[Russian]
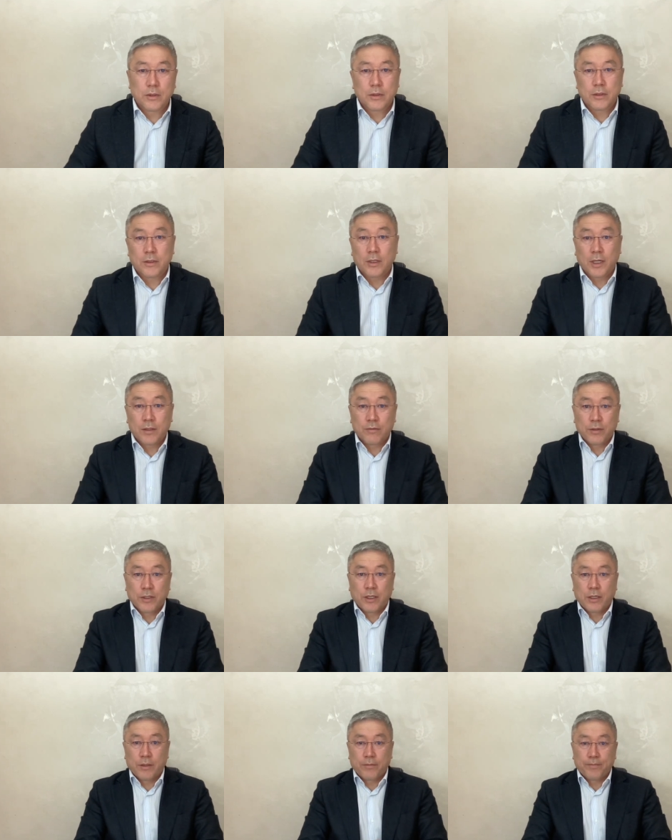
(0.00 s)

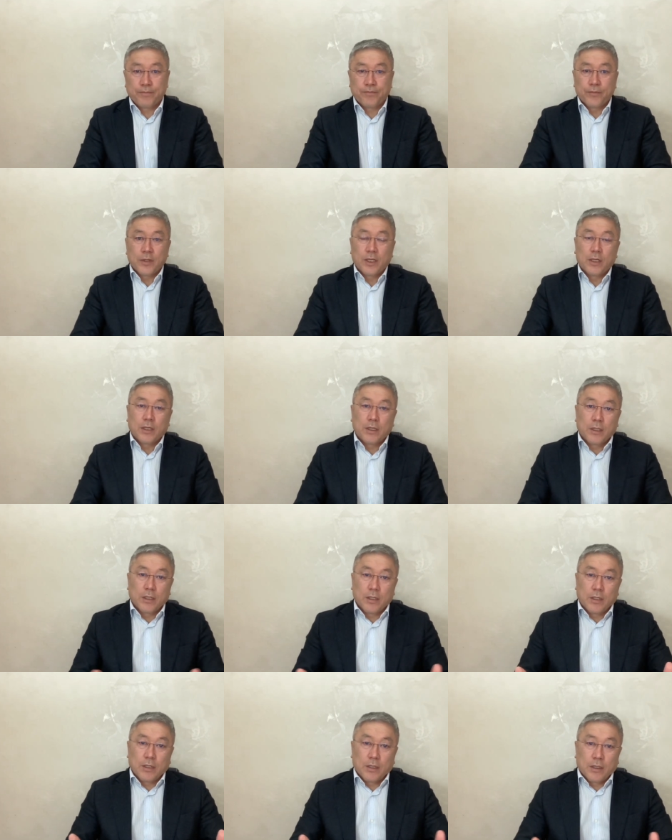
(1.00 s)
Здравствуйте.
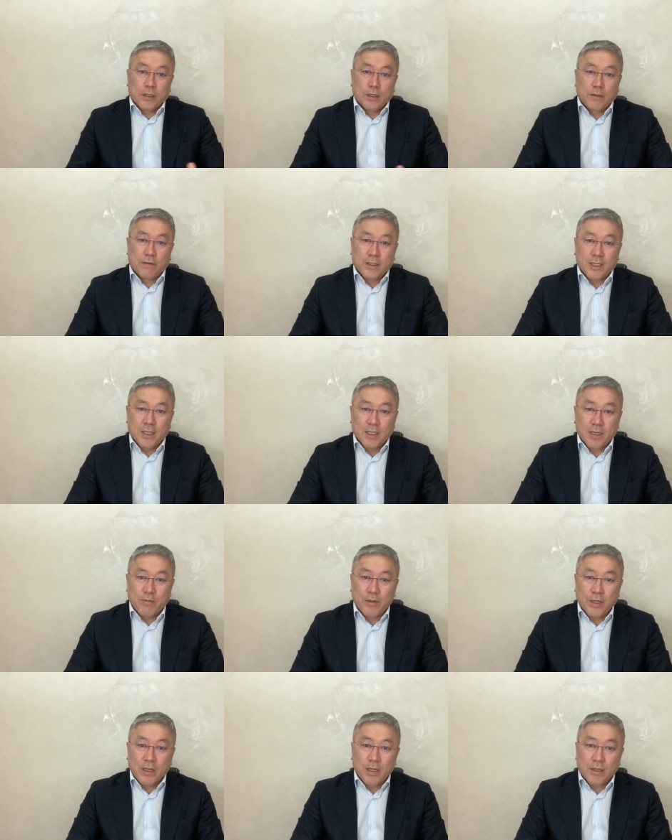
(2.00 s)
20
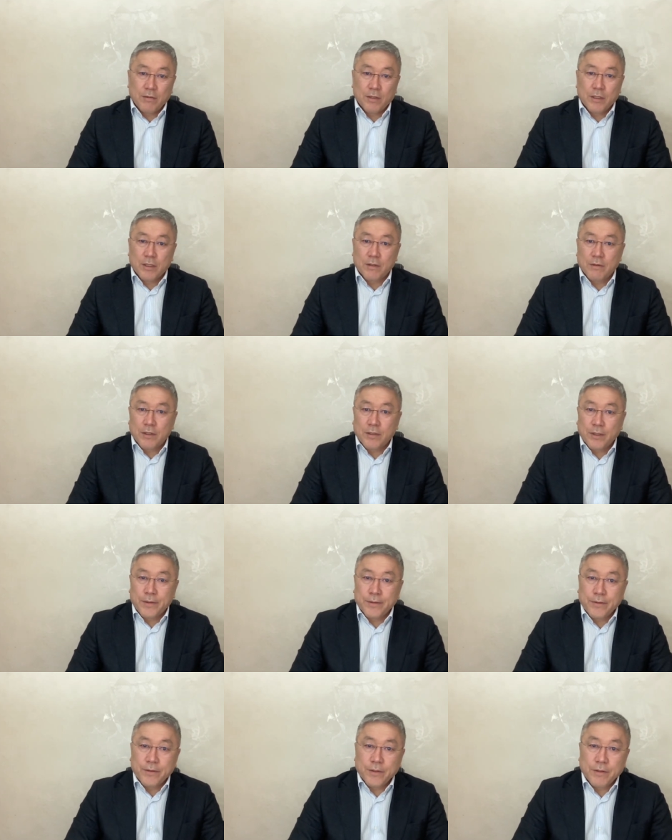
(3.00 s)
апреля
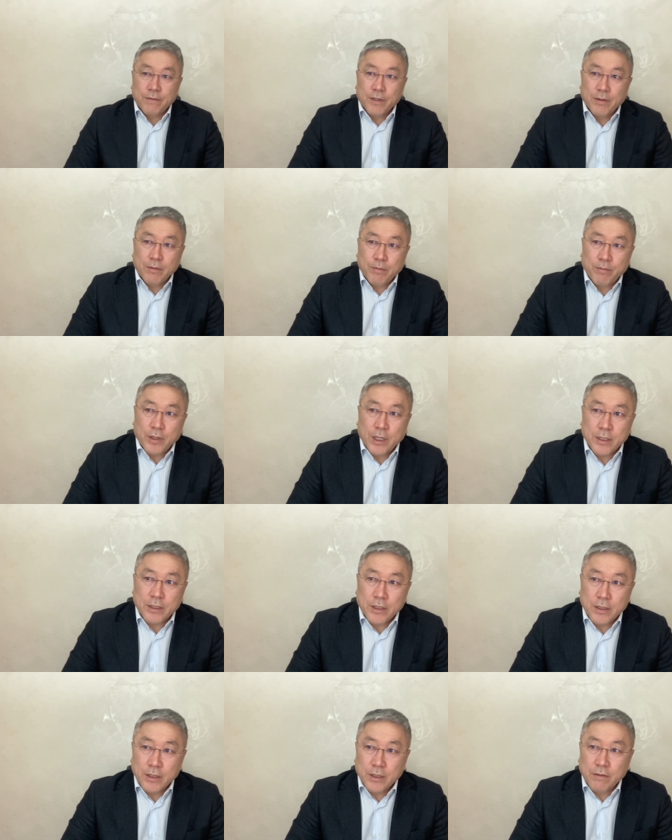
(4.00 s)
2023 года, время по
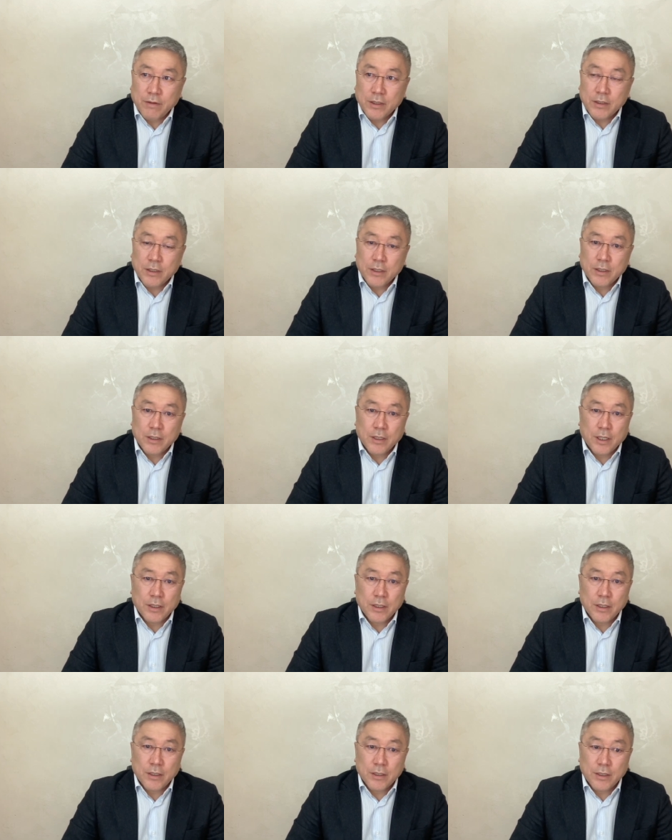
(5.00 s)
стране
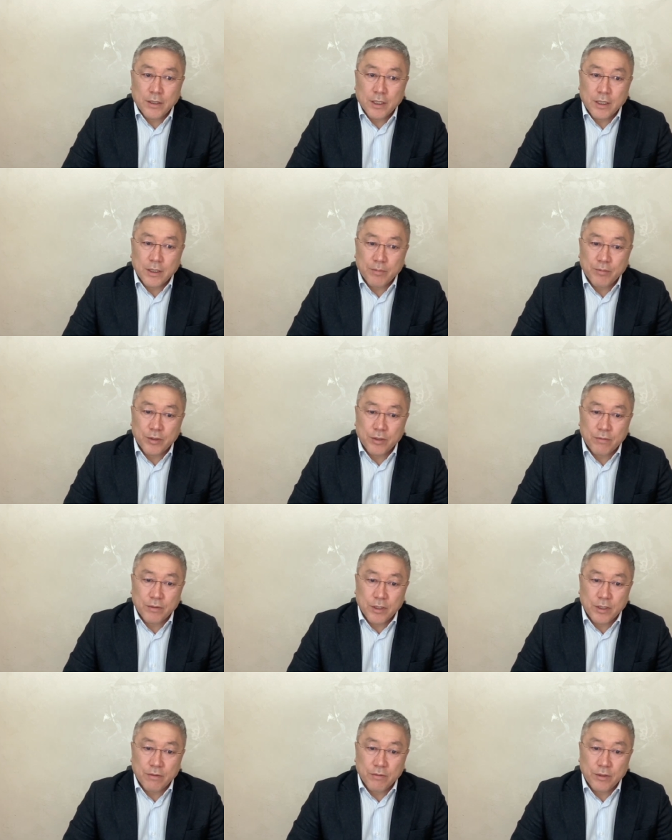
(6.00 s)
21.11. Я
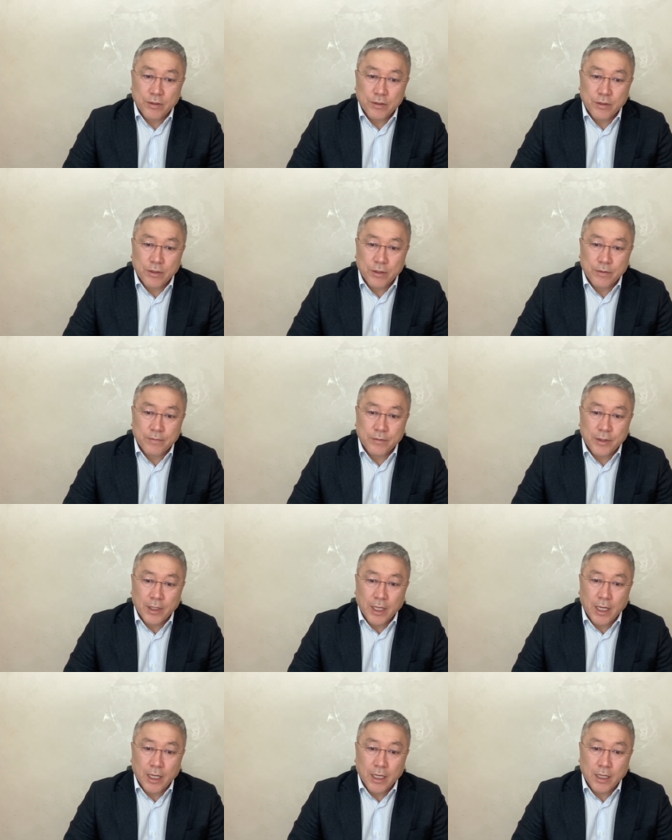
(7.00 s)
записываю это видео
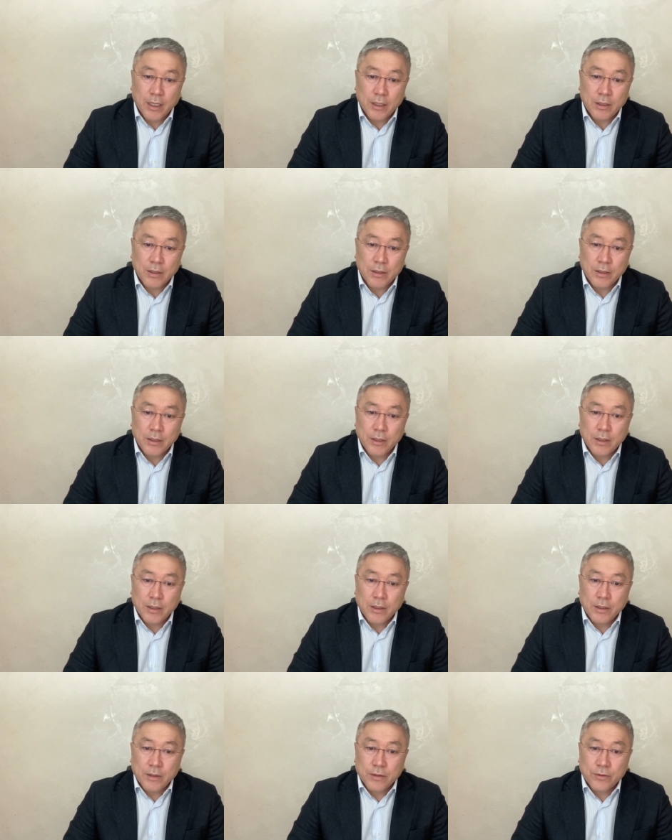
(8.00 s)
для
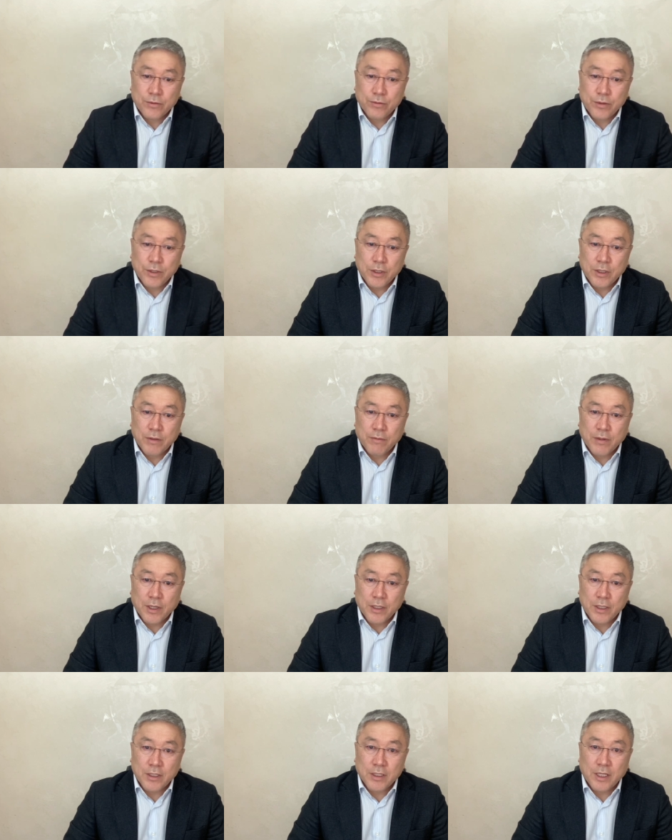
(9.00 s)
студентов
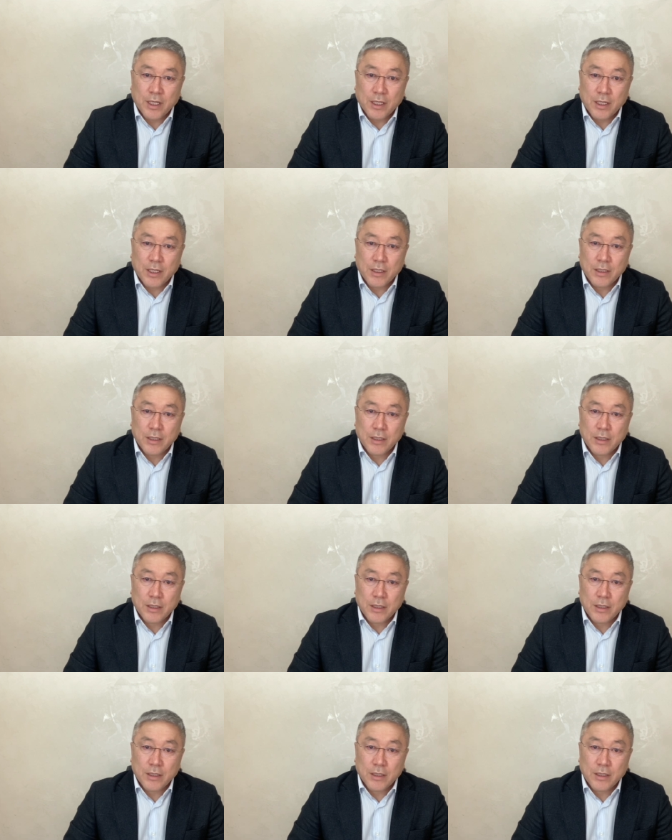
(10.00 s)
Казахстана.